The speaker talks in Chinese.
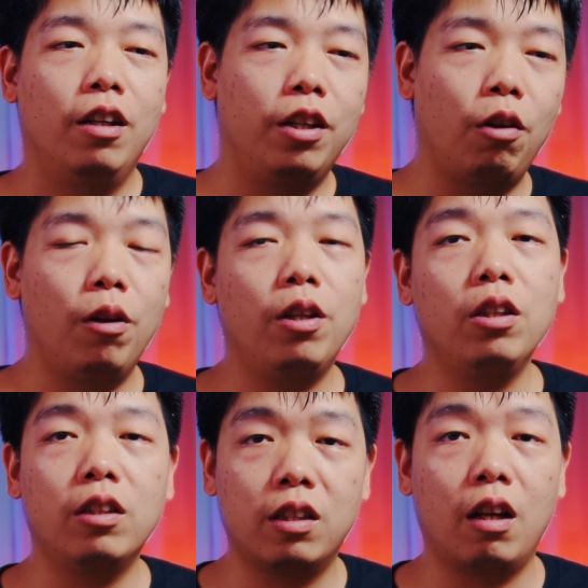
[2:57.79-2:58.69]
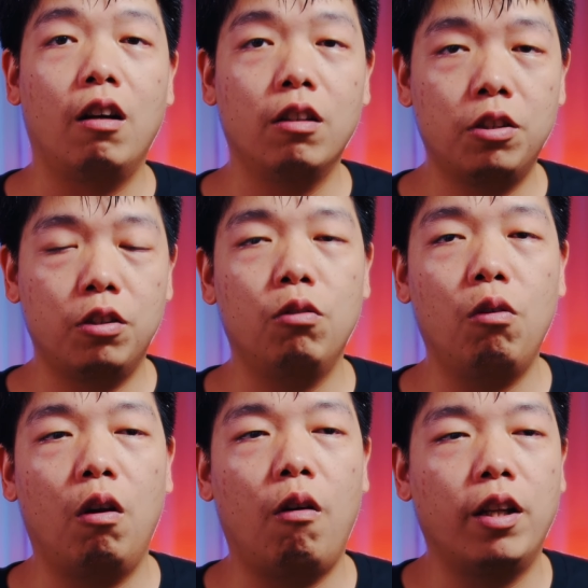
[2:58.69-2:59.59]
你会因此而失
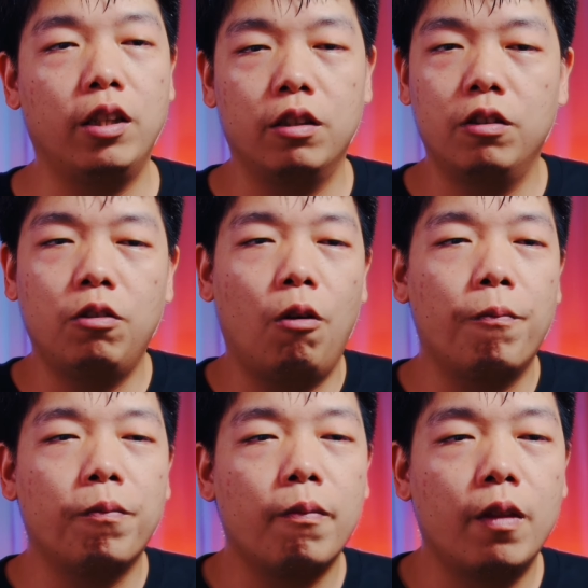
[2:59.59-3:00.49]
落的话，其实就